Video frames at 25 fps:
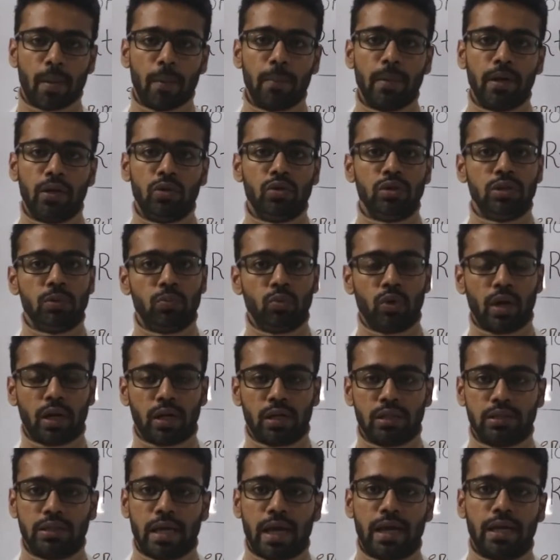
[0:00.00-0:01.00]
ব্যাপারটা হচ্ছে
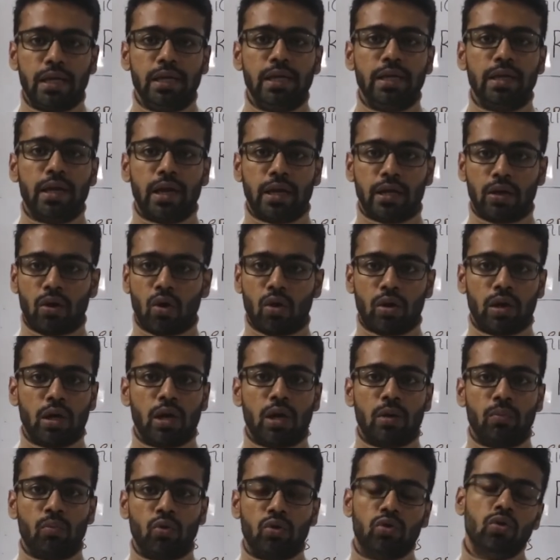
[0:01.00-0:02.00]
পুরো একটা সাইক্লিক একটা
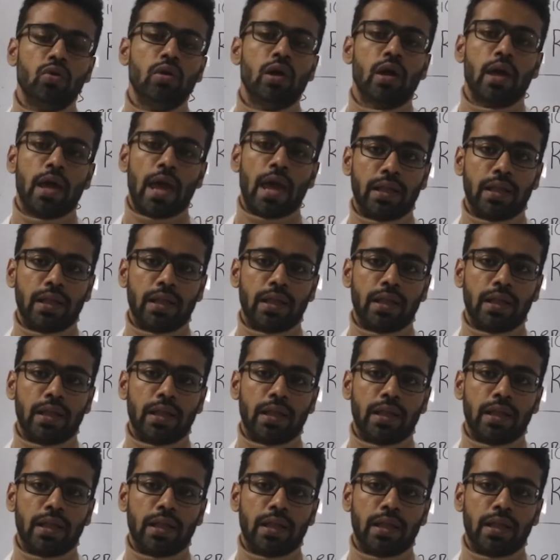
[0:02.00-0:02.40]
অর্ডারের মতো